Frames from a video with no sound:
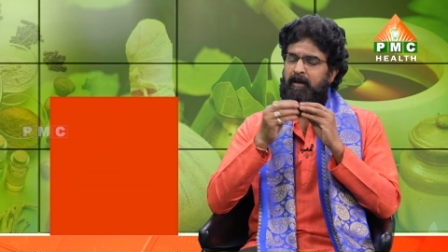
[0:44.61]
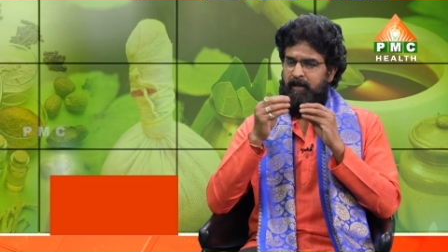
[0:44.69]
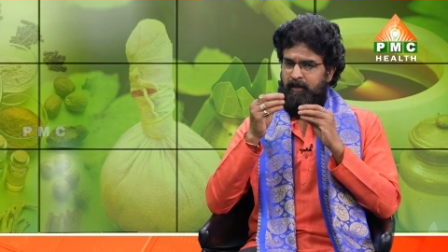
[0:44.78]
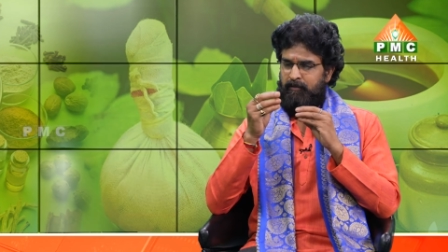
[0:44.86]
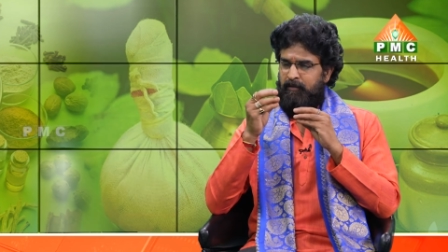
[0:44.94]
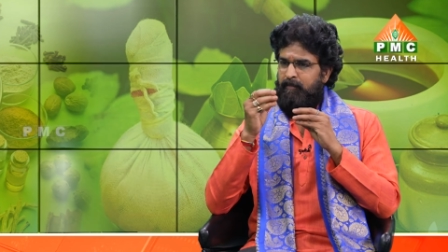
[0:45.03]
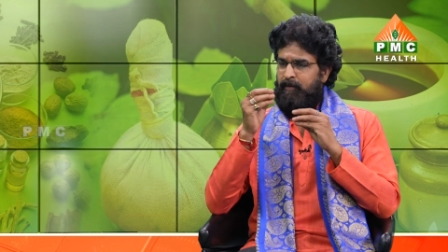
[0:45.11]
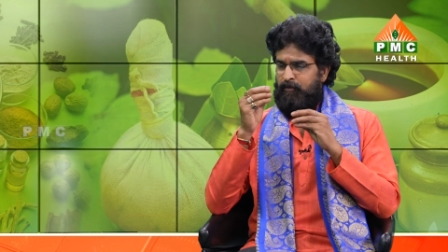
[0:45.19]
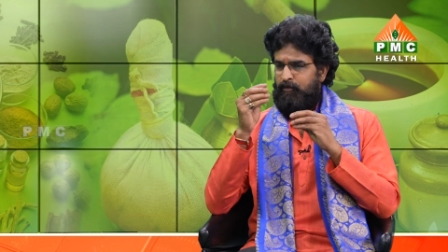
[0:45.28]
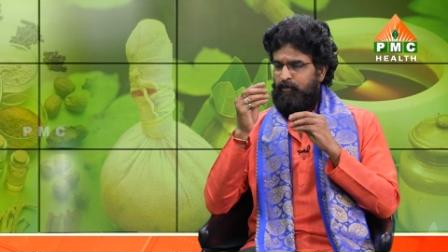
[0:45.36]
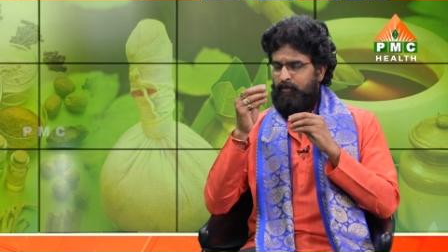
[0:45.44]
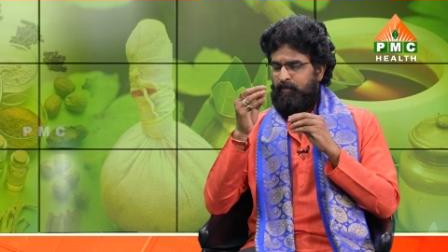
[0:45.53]
లేదు మీకు
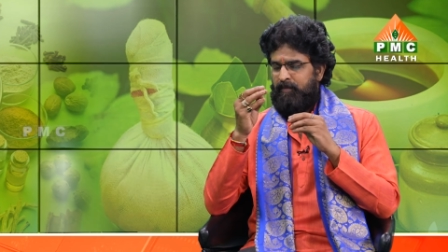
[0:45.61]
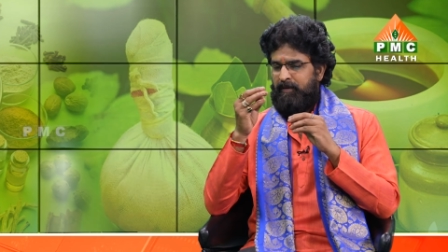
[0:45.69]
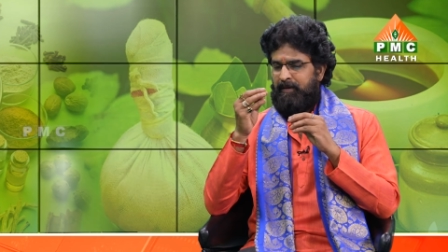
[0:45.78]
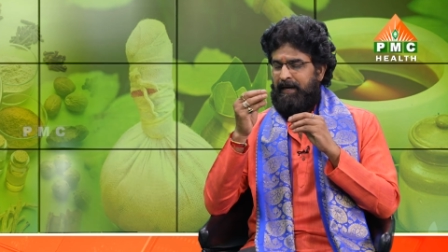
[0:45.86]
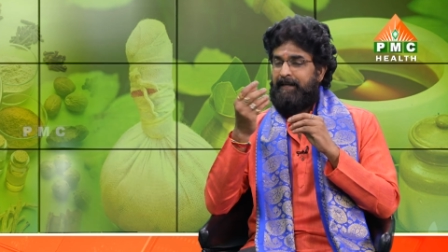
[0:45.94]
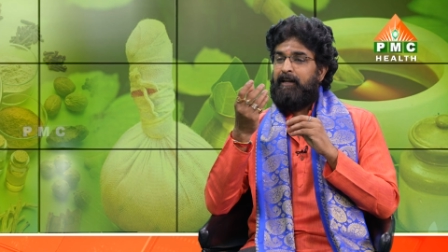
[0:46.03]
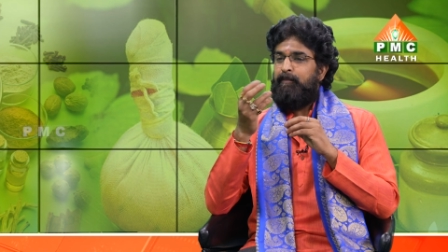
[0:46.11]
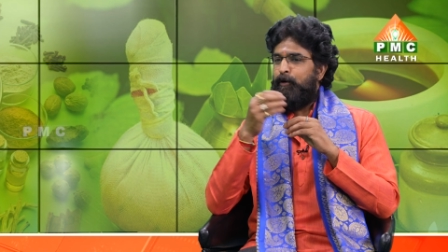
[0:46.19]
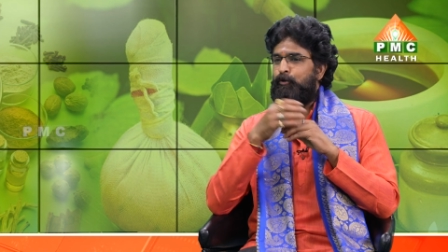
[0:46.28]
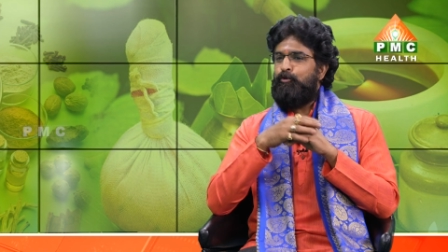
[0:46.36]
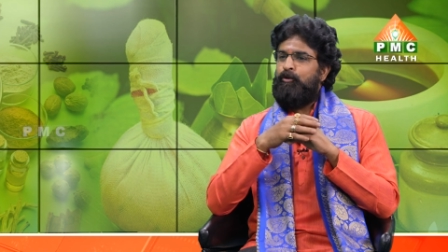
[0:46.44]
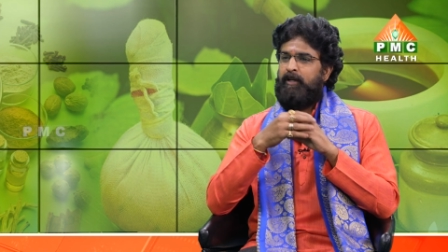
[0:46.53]
గడ్డలు
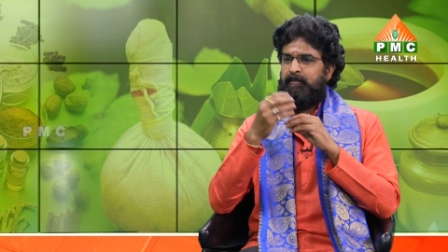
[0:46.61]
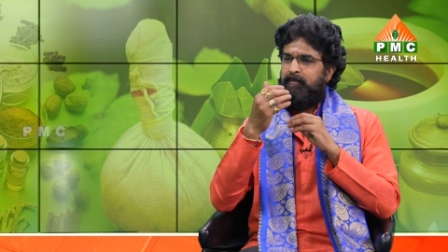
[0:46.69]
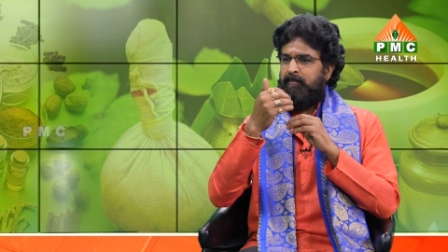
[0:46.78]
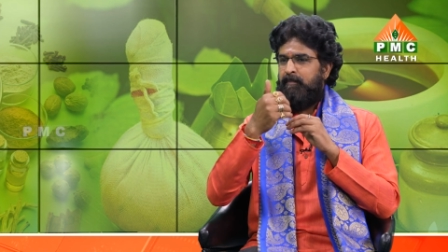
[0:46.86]
పడుతూ ఉంటాయి hmm.